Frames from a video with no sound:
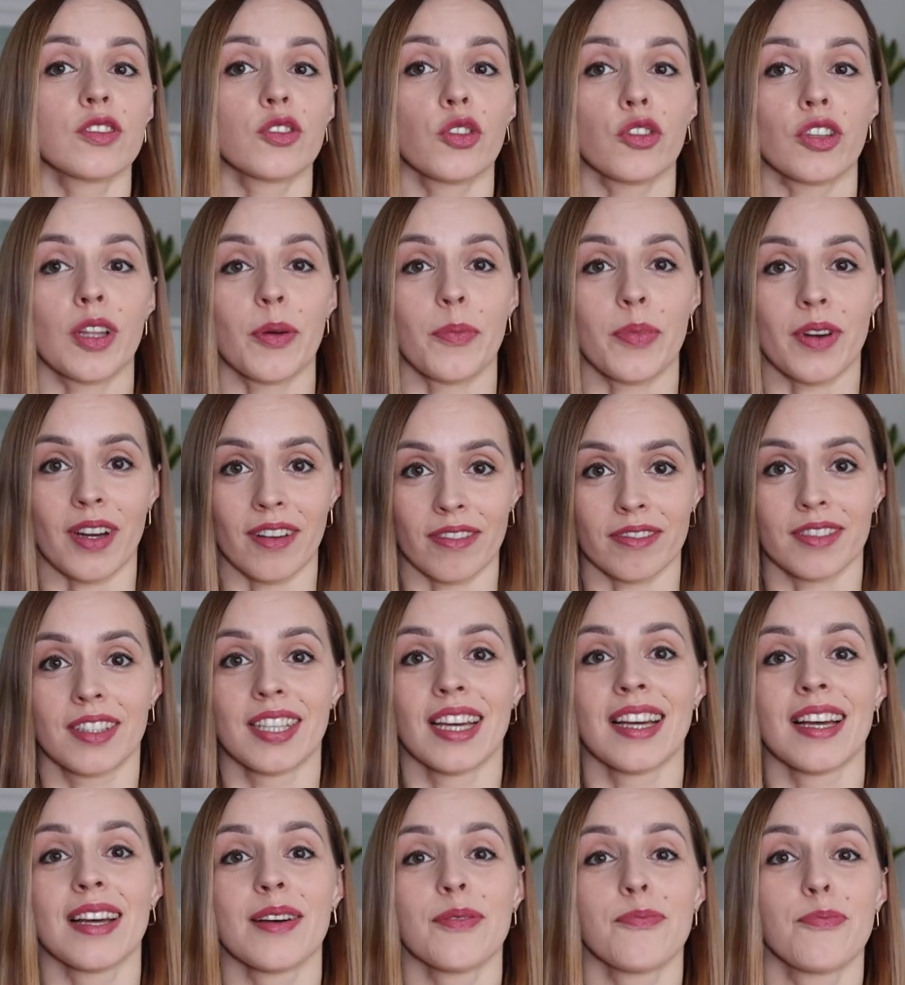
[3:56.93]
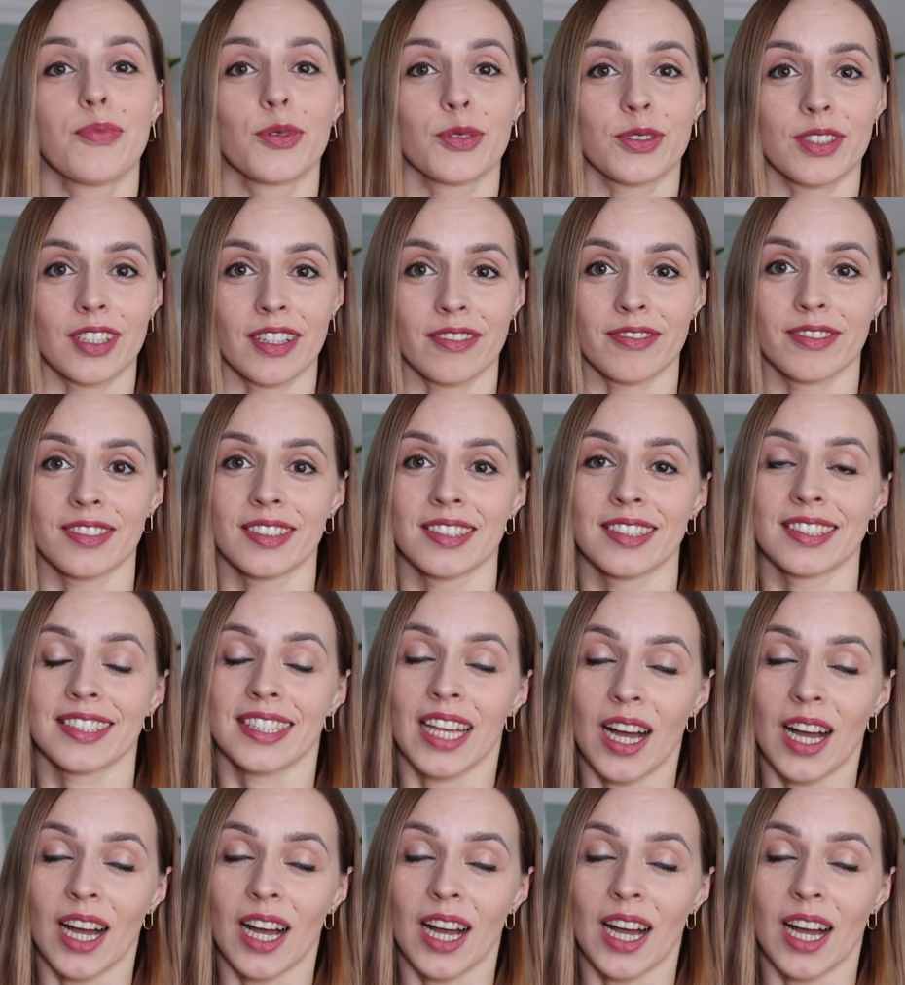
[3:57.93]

to naprawdę potrafi,